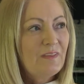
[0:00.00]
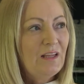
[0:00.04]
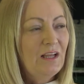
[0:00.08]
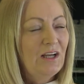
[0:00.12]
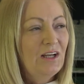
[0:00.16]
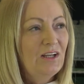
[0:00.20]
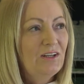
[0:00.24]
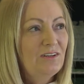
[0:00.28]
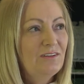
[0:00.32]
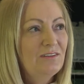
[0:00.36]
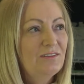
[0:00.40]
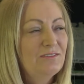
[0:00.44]

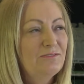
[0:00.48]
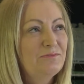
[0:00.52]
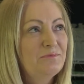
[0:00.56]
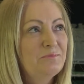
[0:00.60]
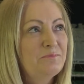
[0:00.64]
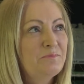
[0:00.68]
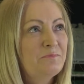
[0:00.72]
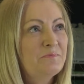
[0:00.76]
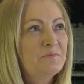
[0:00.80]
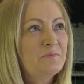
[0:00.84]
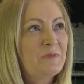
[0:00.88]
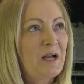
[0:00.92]
E,
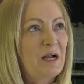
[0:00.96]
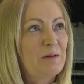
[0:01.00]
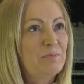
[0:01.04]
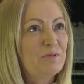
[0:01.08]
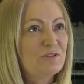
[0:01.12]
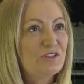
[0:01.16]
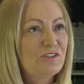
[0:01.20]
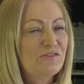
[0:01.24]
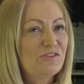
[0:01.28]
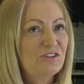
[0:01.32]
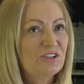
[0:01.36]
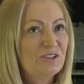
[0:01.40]
tak,
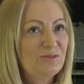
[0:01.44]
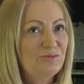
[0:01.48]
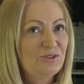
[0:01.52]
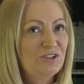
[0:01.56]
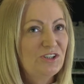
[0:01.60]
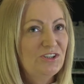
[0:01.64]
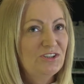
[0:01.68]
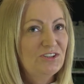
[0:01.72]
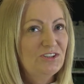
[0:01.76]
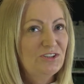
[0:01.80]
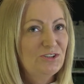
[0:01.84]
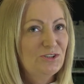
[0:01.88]
przede wszystkim
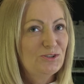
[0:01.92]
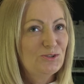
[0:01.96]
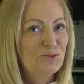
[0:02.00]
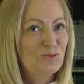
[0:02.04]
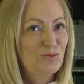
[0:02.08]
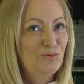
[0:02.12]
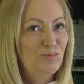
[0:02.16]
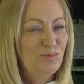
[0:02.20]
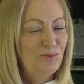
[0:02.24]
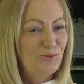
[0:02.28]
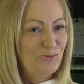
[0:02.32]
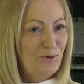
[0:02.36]
się nigdy nie
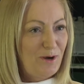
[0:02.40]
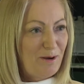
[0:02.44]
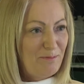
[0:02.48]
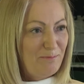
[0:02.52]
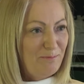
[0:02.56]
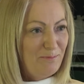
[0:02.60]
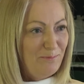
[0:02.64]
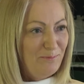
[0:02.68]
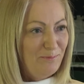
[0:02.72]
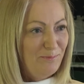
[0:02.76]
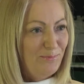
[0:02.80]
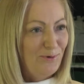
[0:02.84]

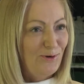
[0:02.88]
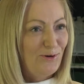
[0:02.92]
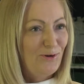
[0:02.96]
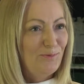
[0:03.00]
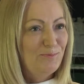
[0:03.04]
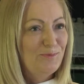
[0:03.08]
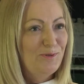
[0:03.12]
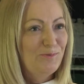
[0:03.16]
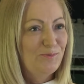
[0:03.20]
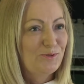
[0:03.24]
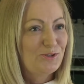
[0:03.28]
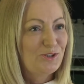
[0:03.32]
zgubiłam,
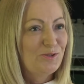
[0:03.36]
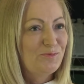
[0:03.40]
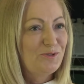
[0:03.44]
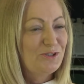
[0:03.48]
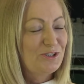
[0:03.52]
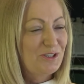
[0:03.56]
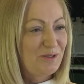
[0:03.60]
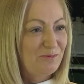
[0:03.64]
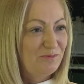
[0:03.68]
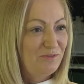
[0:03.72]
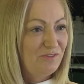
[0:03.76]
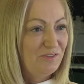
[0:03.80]
bo mimo, że
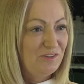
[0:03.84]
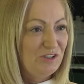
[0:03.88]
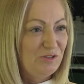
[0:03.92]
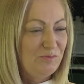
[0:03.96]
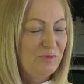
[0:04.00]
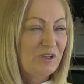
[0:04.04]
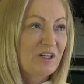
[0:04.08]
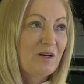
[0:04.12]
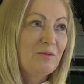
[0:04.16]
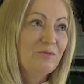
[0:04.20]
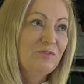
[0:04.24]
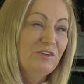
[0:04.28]
mieszkam,
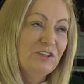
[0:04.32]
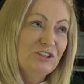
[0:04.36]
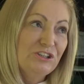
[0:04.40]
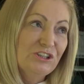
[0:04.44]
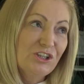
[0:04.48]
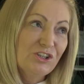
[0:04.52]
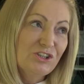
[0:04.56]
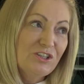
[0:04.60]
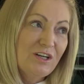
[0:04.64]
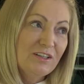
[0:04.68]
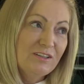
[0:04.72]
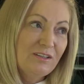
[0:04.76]
20, mieszkam
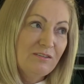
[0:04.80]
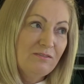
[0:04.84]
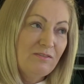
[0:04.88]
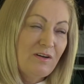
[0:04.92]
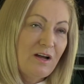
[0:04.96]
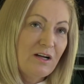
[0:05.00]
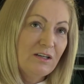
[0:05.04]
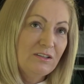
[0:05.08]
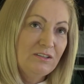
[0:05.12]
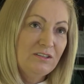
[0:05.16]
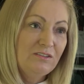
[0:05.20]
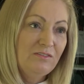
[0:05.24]
23 lata w
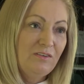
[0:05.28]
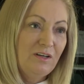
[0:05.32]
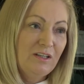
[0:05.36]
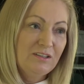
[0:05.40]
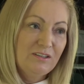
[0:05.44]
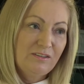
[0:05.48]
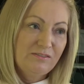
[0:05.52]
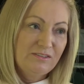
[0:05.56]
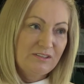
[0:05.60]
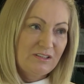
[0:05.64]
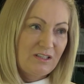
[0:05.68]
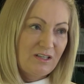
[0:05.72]
Anglii, 2
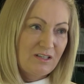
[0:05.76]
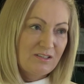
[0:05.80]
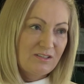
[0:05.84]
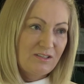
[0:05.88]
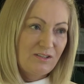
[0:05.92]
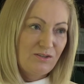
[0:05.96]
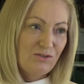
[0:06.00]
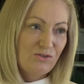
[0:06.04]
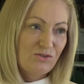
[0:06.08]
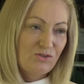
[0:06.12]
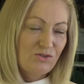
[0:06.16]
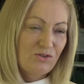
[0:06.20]
lata w Stanach
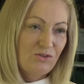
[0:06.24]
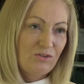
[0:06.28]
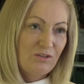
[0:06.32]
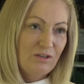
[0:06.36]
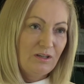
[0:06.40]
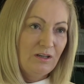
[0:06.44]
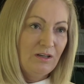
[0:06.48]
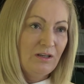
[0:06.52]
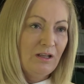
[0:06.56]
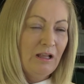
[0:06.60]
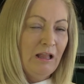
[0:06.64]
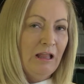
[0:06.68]

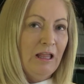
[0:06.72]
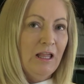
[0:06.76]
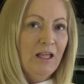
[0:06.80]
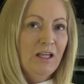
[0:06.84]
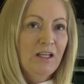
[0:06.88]
Zjednoczonych,